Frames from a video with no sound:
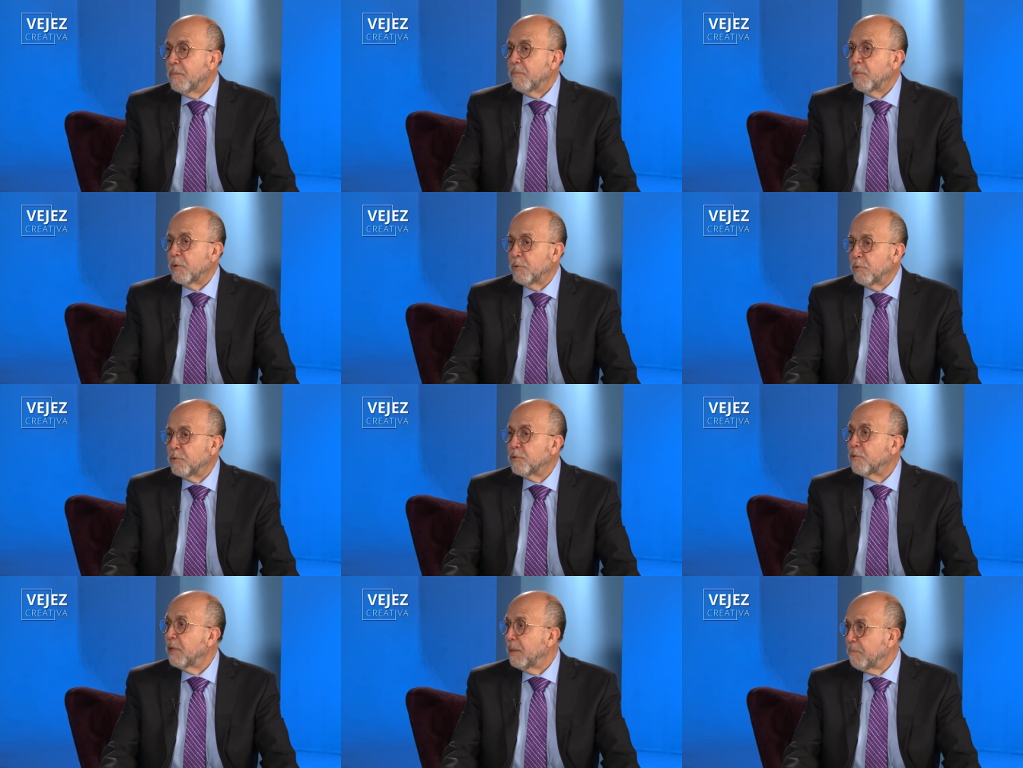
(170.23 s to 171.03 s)

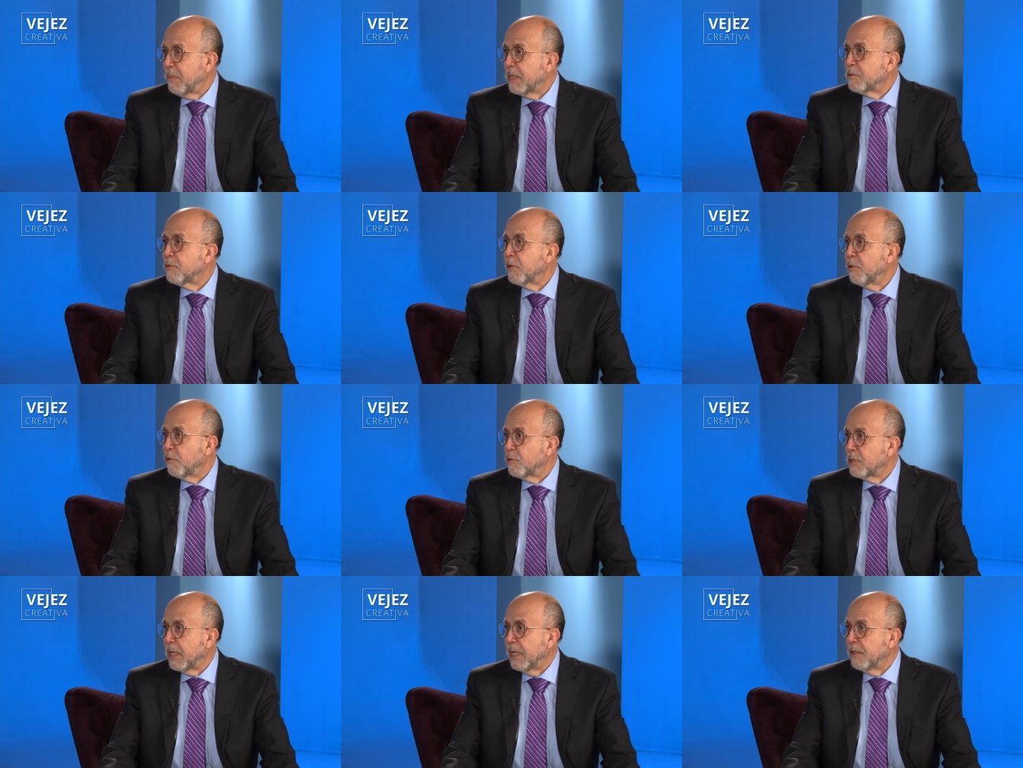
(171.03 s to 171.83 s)
producto del paso de
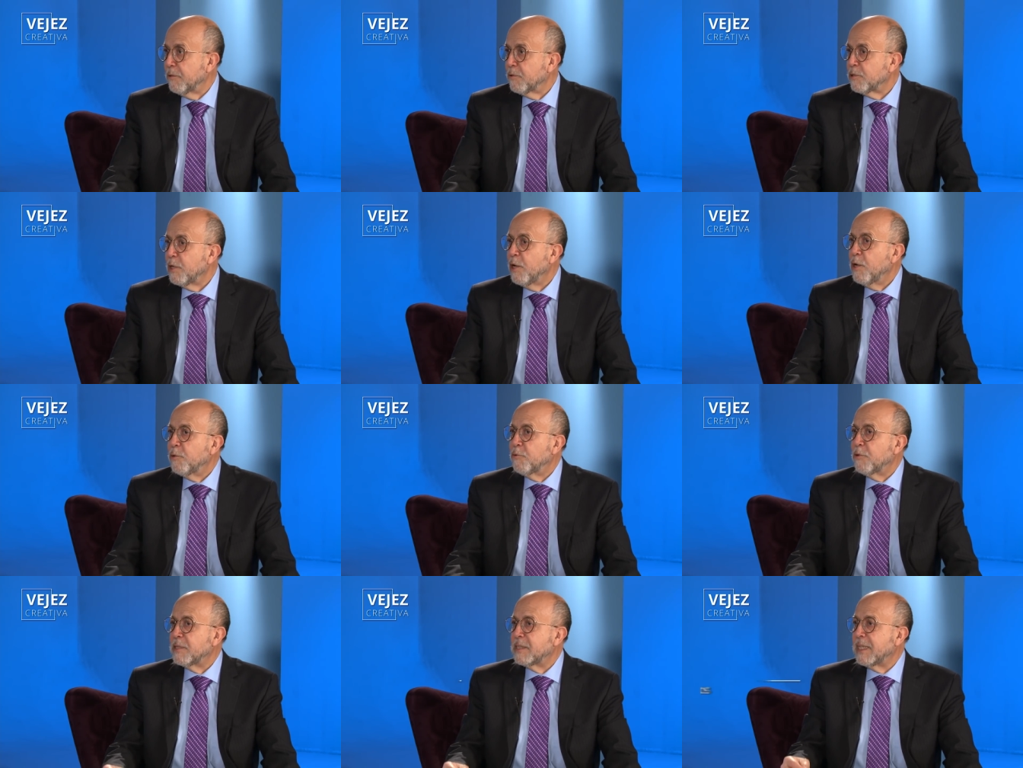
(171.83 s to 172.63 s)
los años,
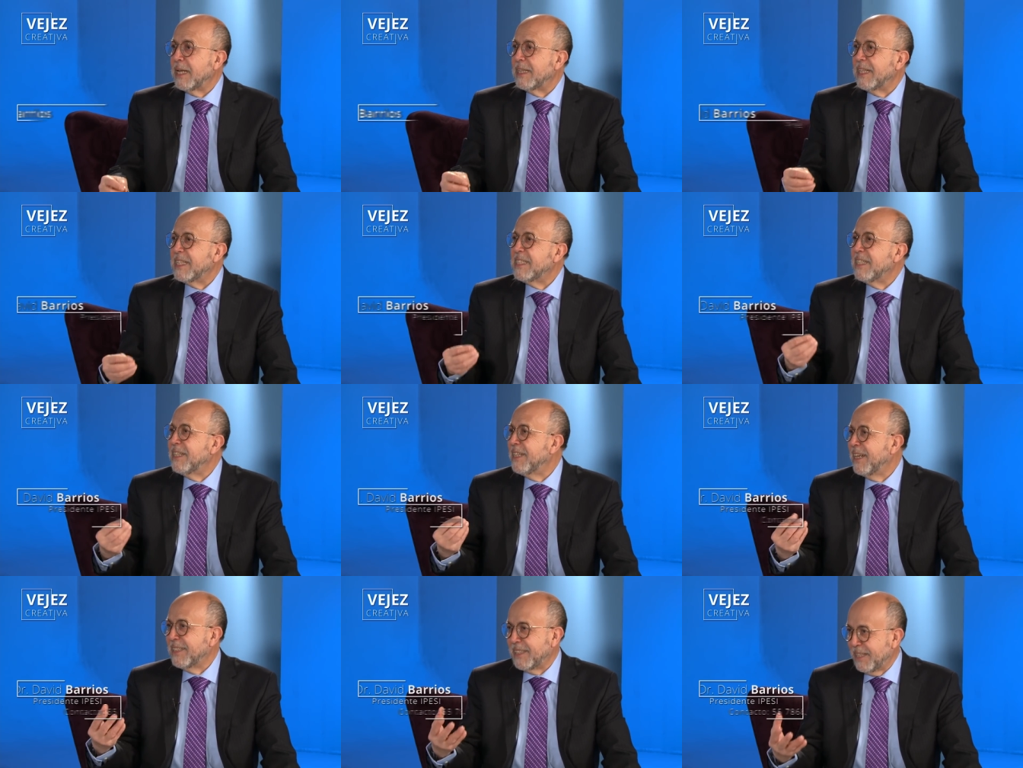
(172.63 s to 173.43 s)
nuestra
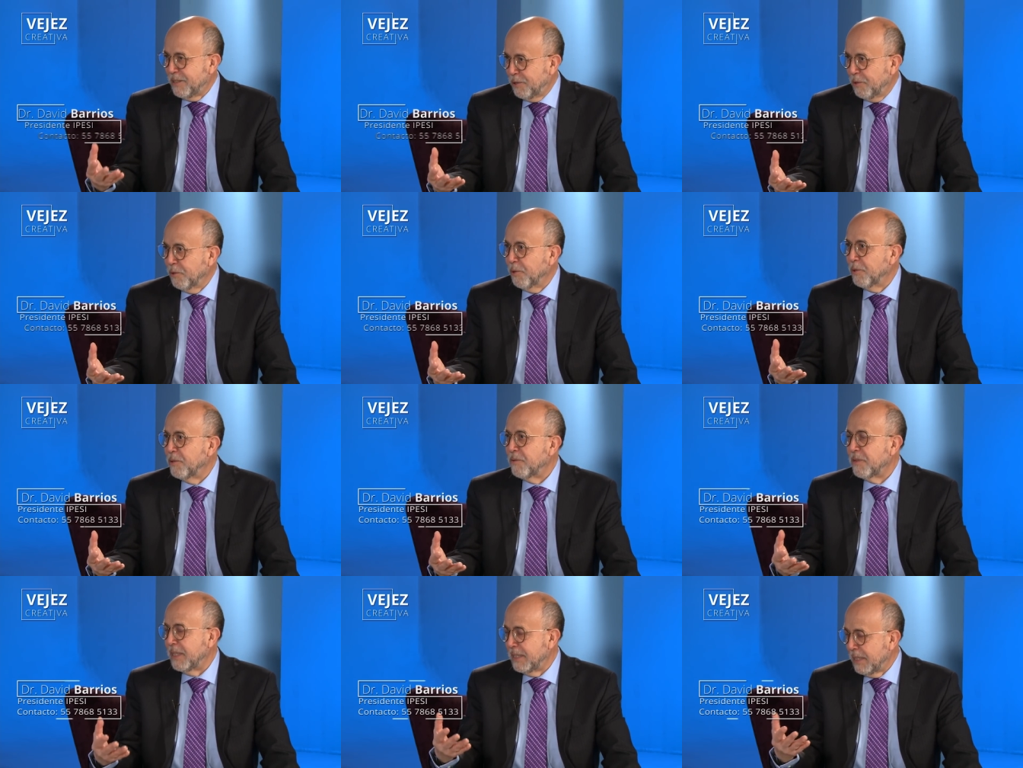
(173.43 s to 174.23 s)

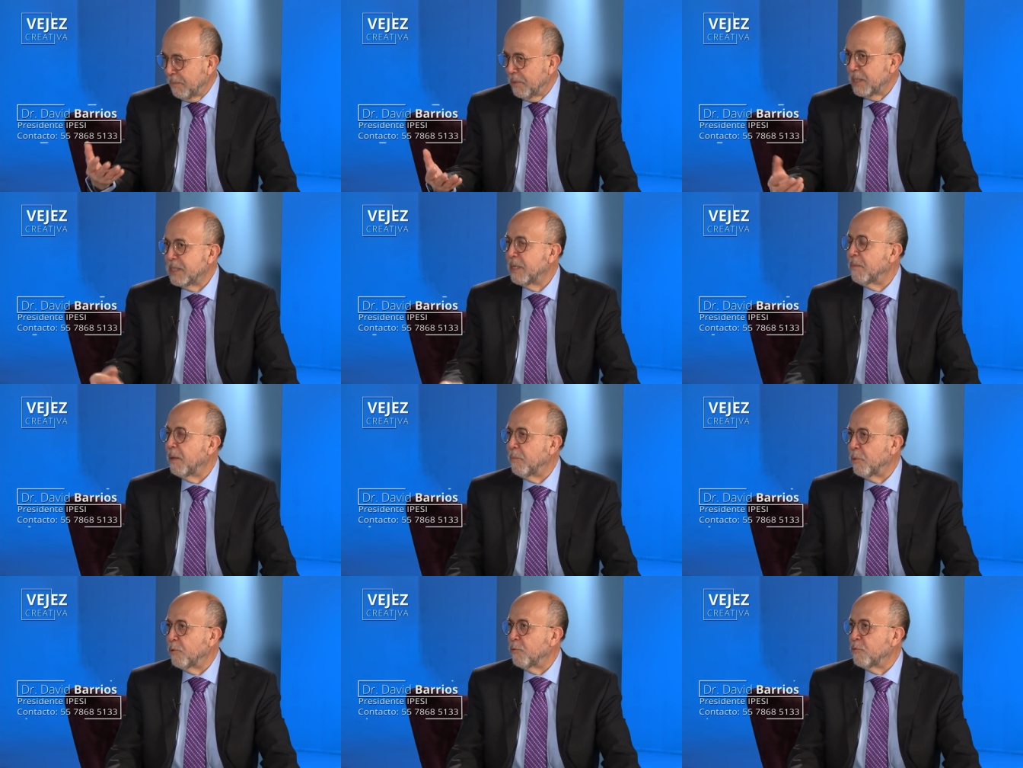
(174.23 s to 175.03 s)
deshidratación, que también se va
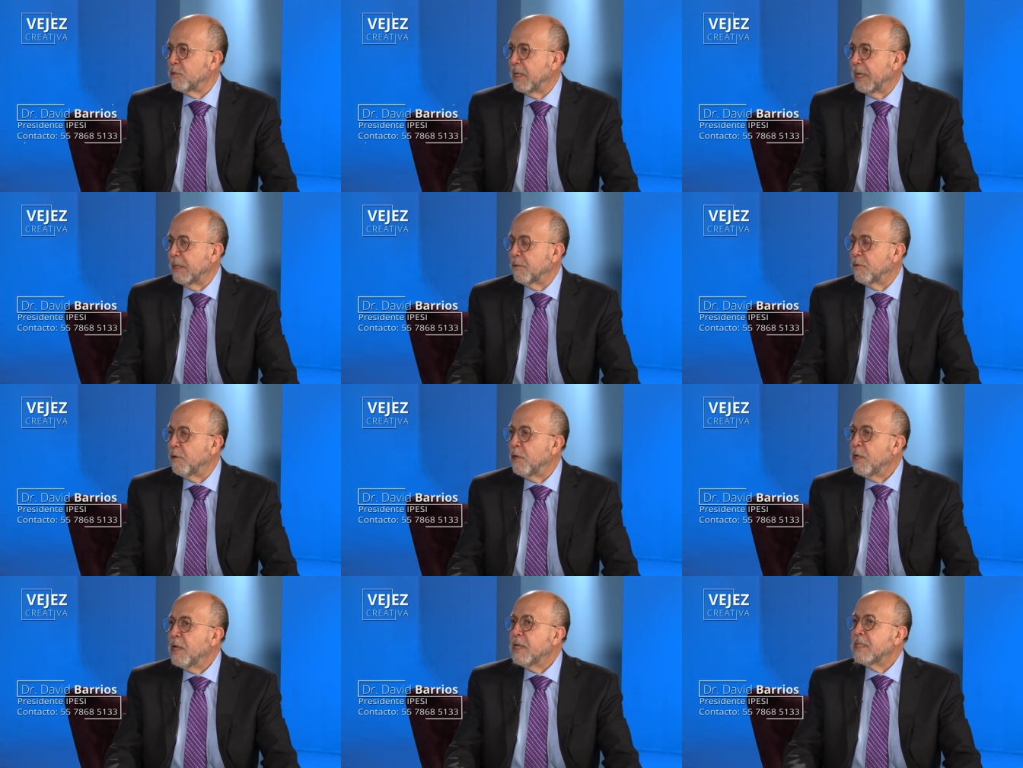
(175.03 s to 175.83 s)
produciendo,
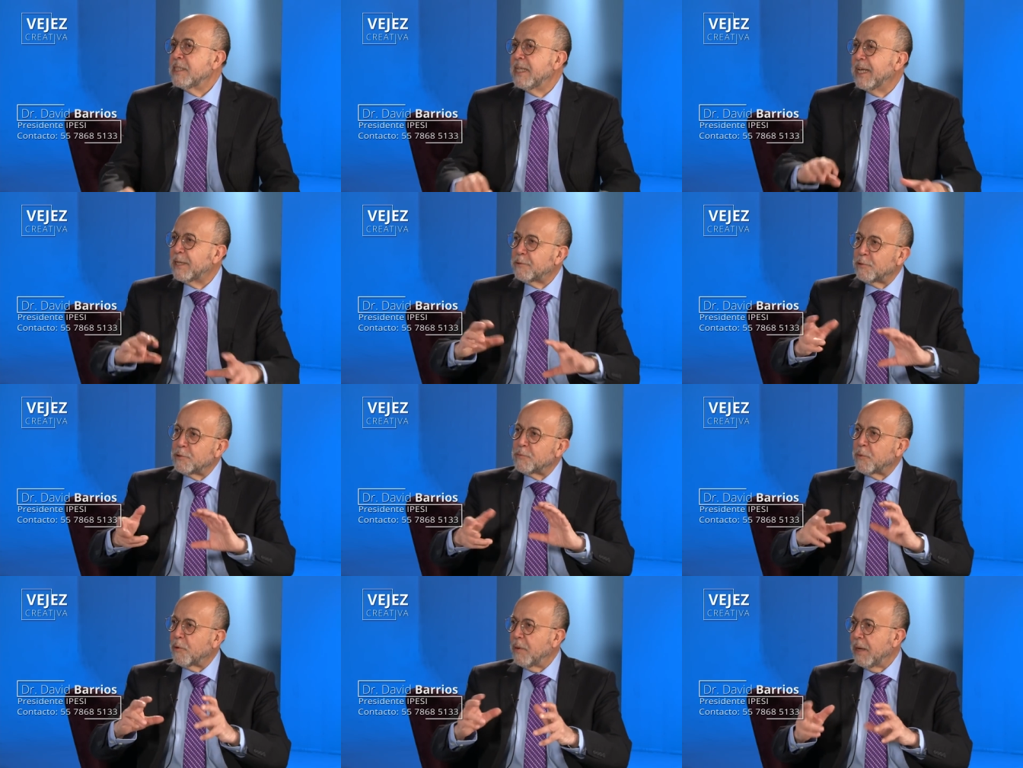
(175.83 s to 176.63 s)
ciertos
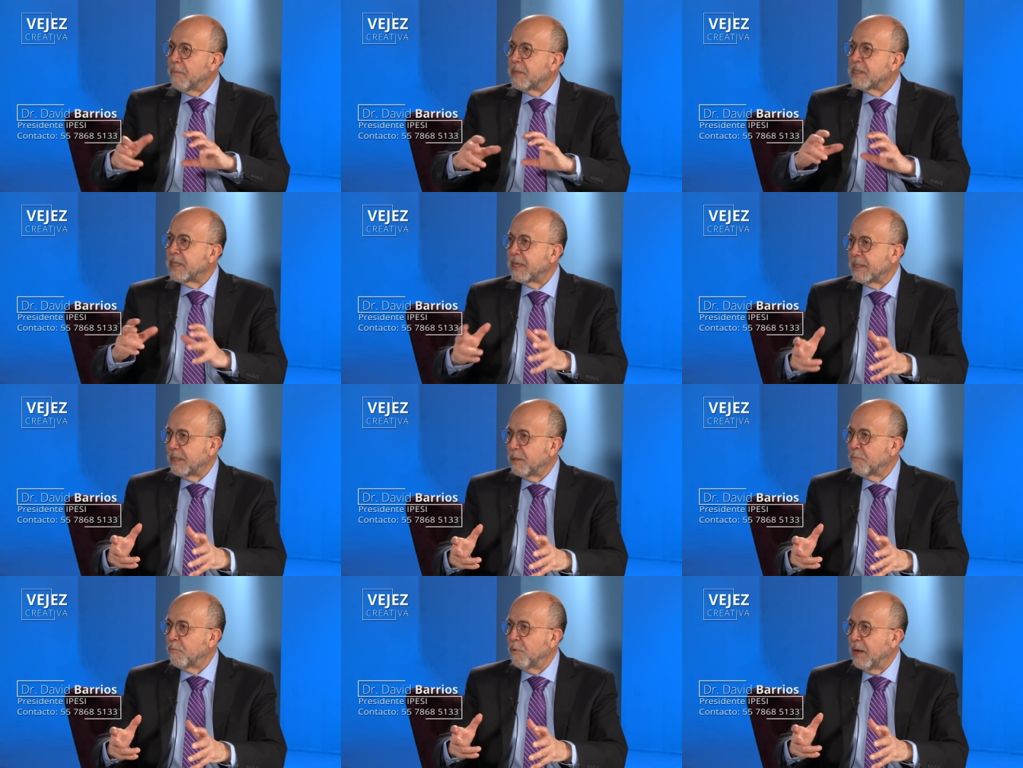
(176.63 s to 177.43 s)
problemas
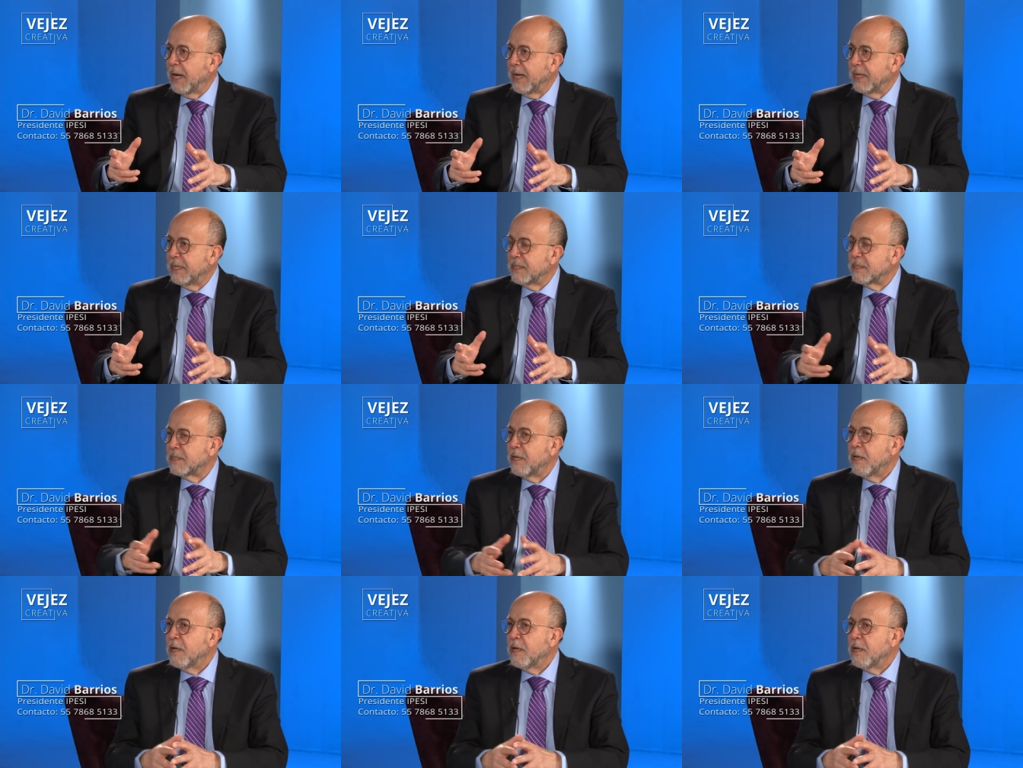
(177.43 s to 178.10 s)
articulares,